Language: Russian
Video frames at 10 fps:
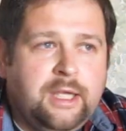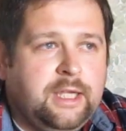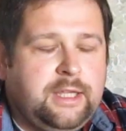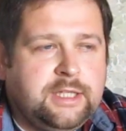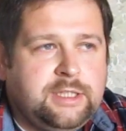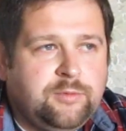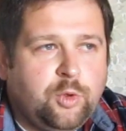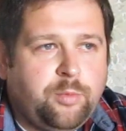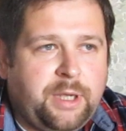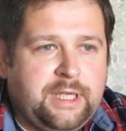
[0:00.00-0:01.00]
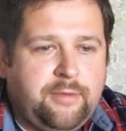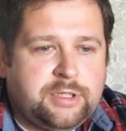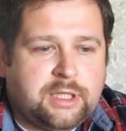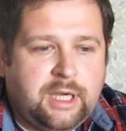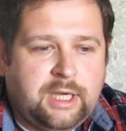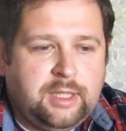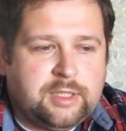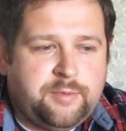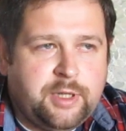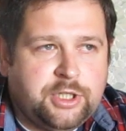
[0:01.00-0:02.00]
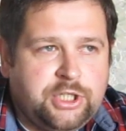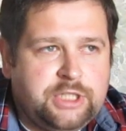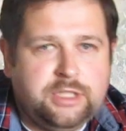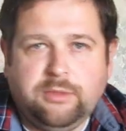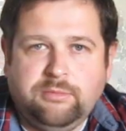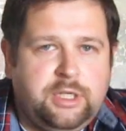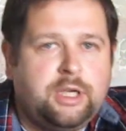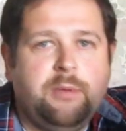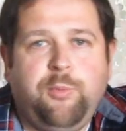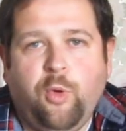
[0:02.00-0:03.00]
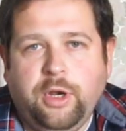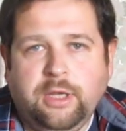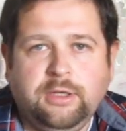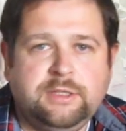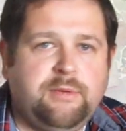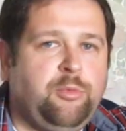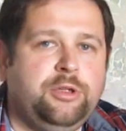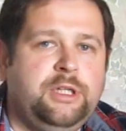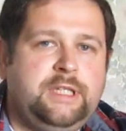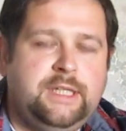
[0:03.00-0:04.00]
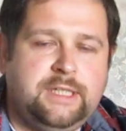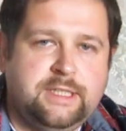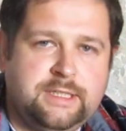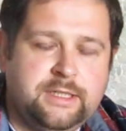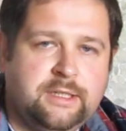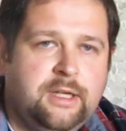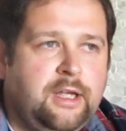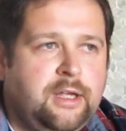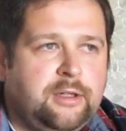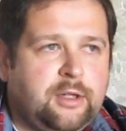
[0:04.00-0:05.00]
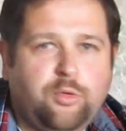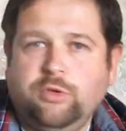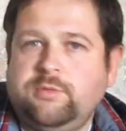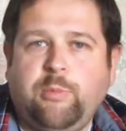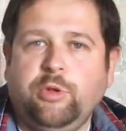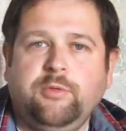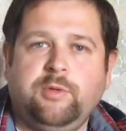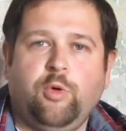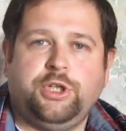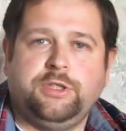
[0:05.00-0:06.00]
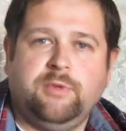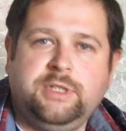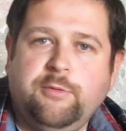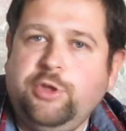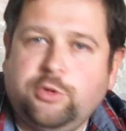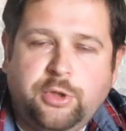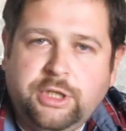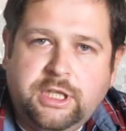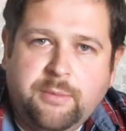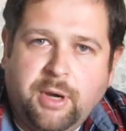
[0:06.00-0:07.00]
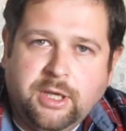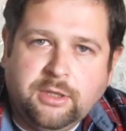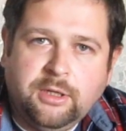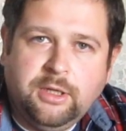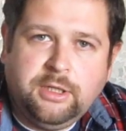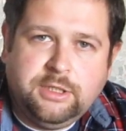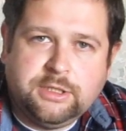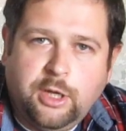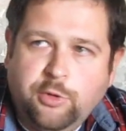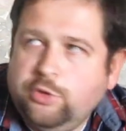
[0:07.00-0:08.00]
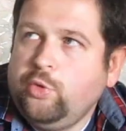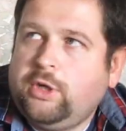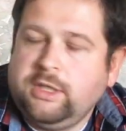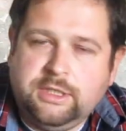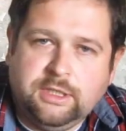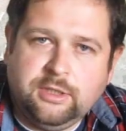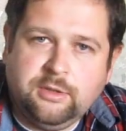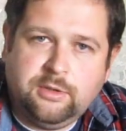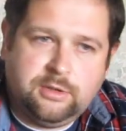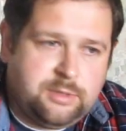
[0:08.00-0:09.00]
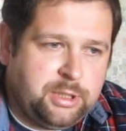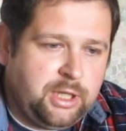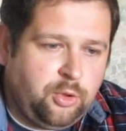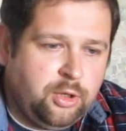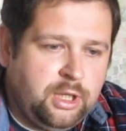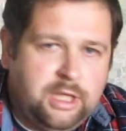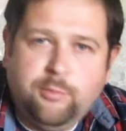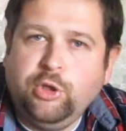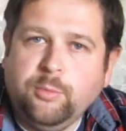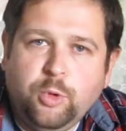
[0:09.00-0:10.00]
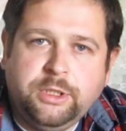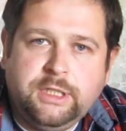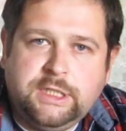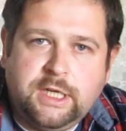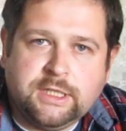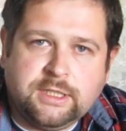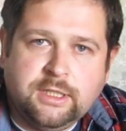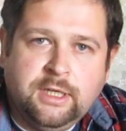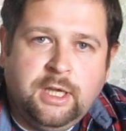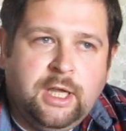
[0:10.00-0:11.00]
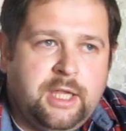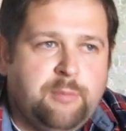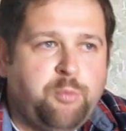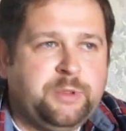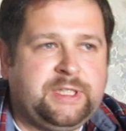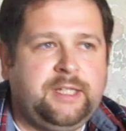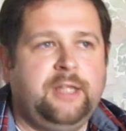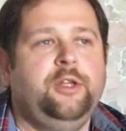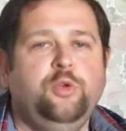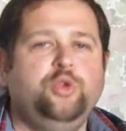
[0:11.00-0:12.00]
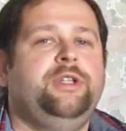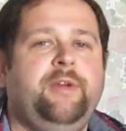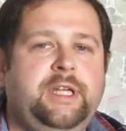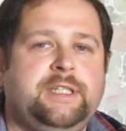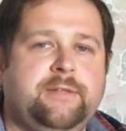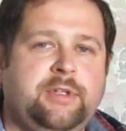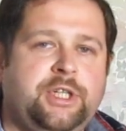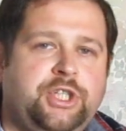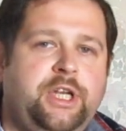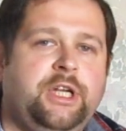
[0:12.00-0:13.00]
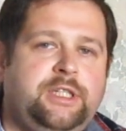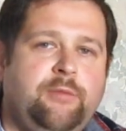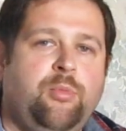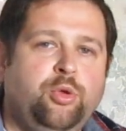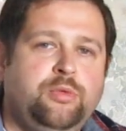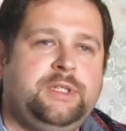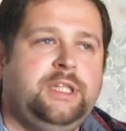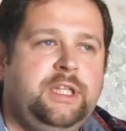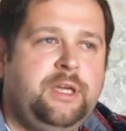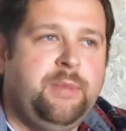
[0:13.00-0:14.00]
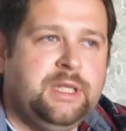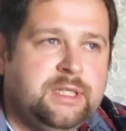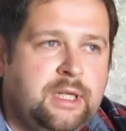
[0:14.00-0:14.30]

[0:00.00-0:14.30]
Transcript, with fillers: Если вдруг появится какая-то сфера жизни, некое поле свободной деятельности, такое свободного творчества, где его никто не нагибает, не знаю, рисуй картины – тебе дано, ему это будет неинтересно. Ему постоянно нужно вариться в отношениях, где его будут все нагибать.